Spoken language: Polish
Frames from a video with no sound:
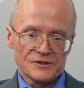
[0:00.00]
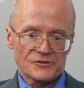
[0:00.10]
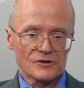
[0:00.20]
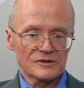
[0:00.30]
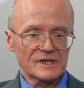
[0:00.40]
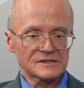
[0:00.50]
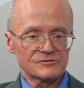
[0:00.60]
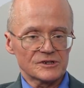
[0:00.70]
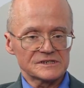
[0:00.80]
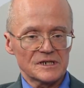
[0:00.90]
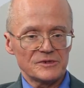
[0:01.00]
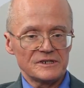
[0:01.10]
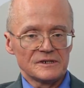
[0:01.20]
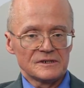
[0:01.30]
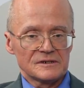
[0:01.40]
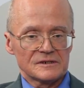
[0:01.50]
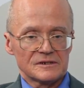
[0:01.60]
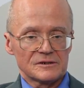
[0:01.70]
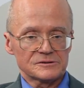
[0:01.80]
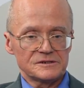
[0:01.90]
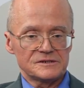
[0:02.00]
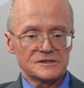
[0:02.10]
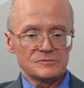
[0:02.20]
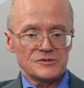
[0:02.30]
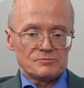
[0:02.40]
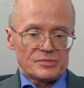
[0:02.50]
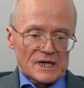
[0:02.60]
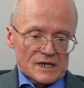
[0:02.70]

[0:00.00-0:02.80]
w kontakt z władzami e, rosyjskimi.